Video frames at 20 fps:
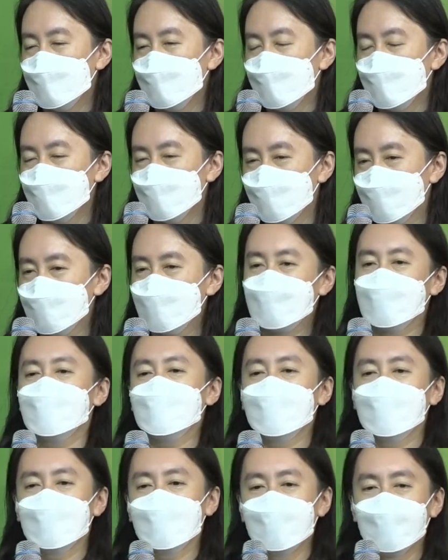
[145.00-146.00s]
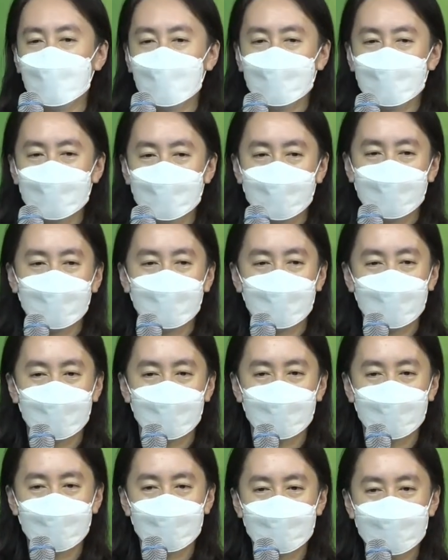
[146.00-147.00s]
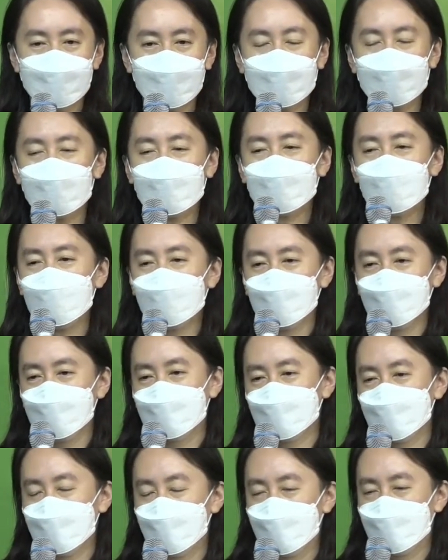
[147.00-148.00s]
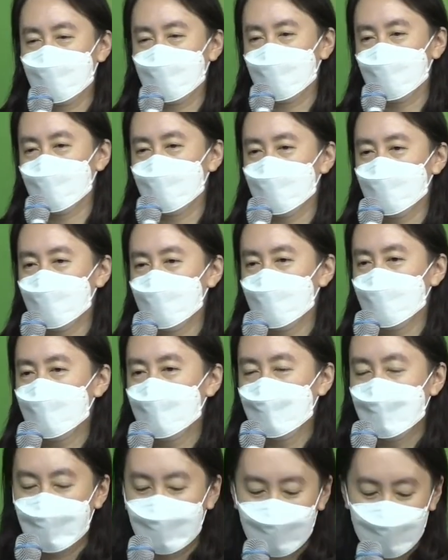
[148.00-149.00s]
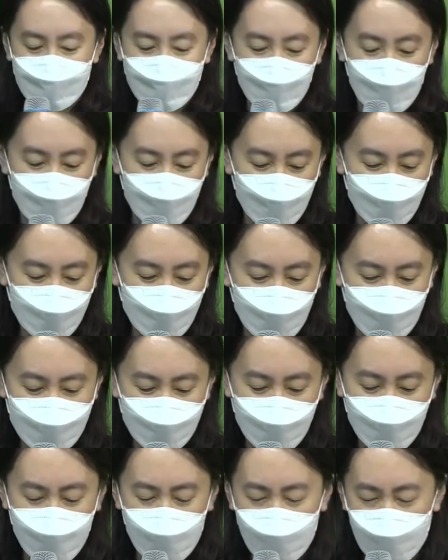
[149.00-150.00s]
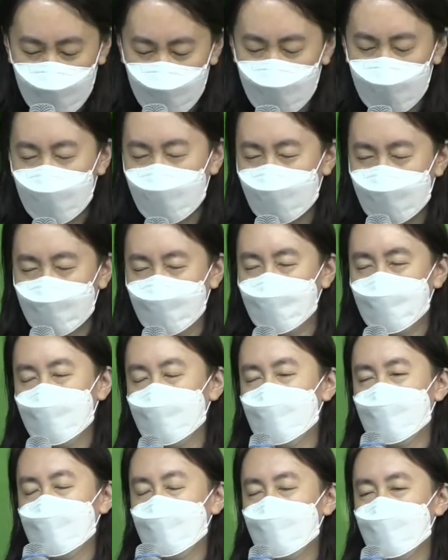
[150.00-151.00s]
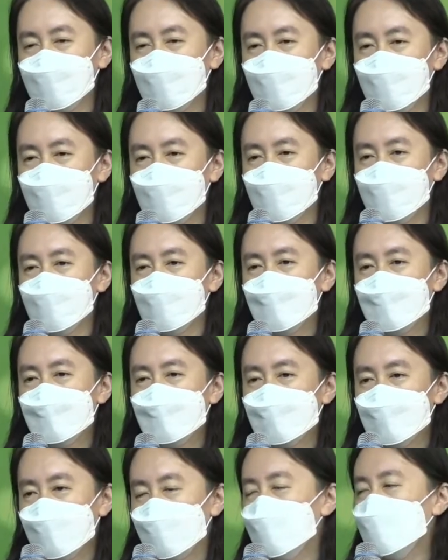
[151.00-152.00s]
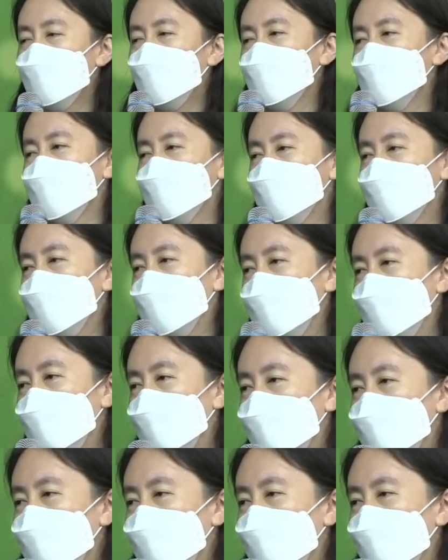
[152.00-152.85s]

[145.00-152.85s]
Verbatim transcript: 부르짖어 기도해야 되는 거예요. 생각하고 있으면 안 되고. 그래서 앞에 나와서 막 부르짖어서 기도하였는데